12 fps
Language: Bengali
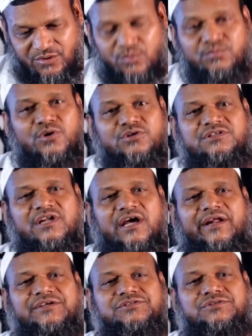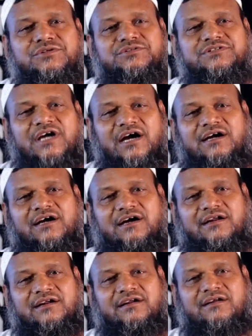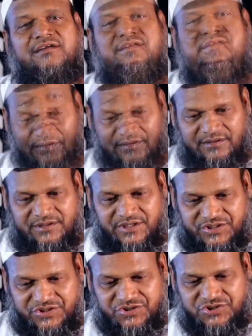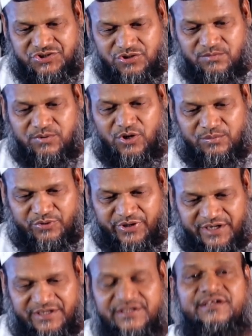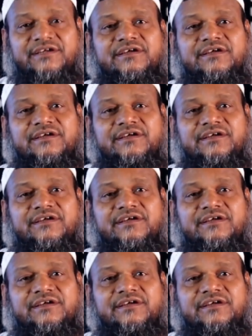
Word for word: রূপগঞ্জ নারায়ণগঞ্জ ঢাকার নিজস্ব ভবনেই